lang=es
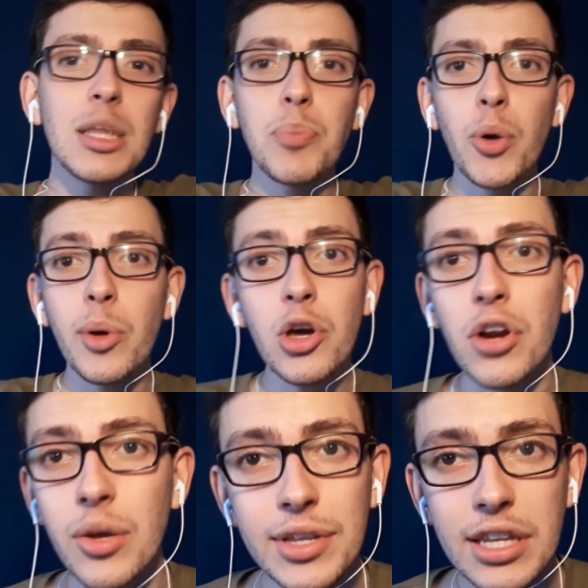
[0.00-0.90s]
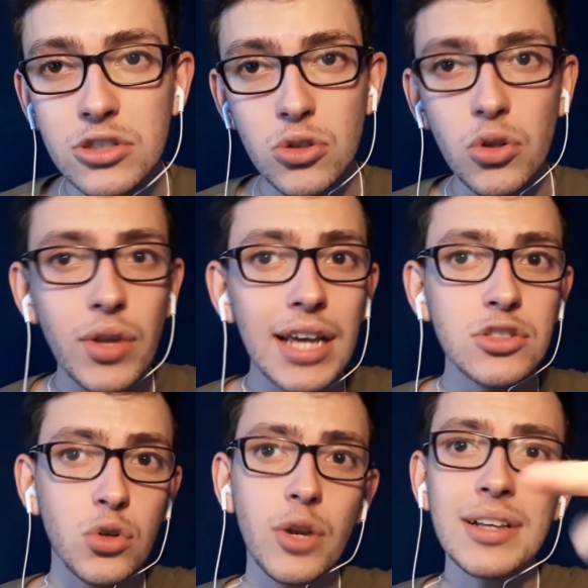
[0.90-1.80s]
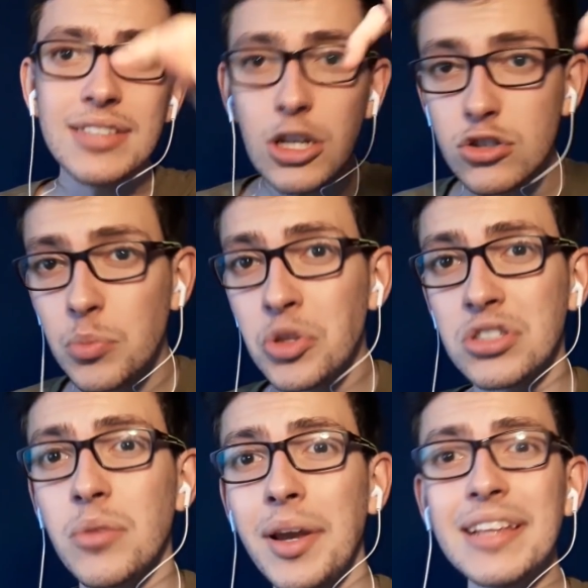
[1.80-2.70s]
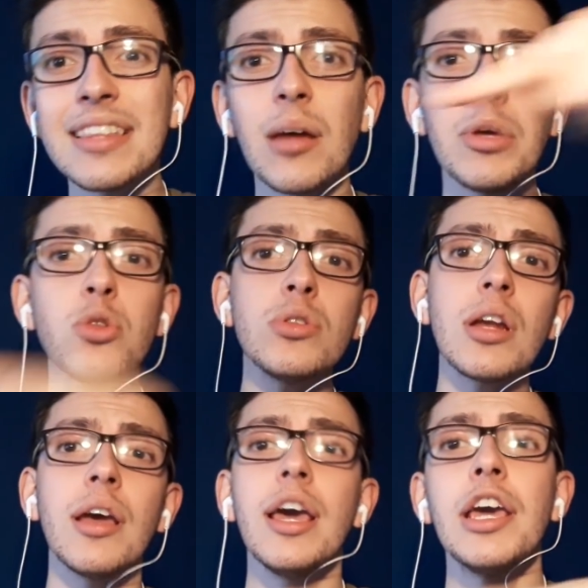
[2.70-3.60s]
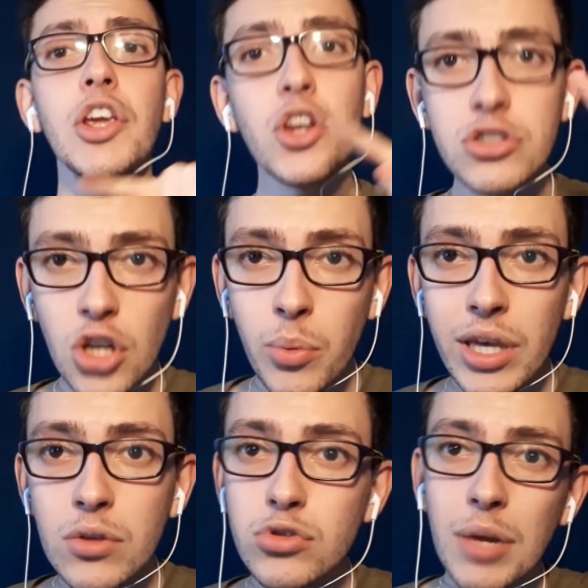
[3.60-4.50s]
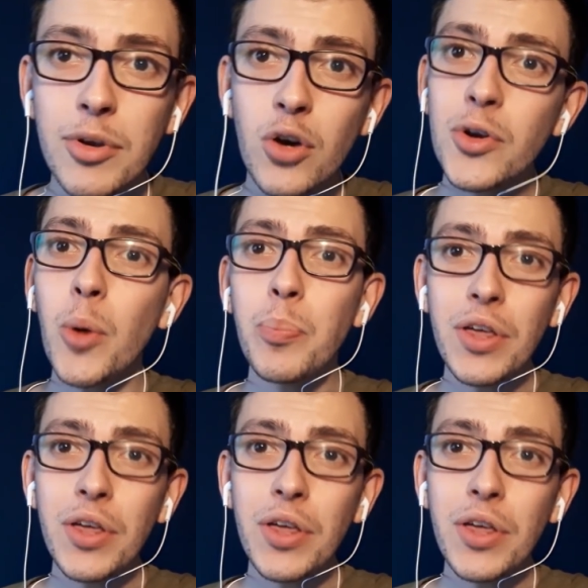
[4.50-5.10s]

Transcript: tipo de videos, revienten ese botón de like, suscríbanse, los invito a seguirme en Instagram y Twitter y no se olviden de usar mi código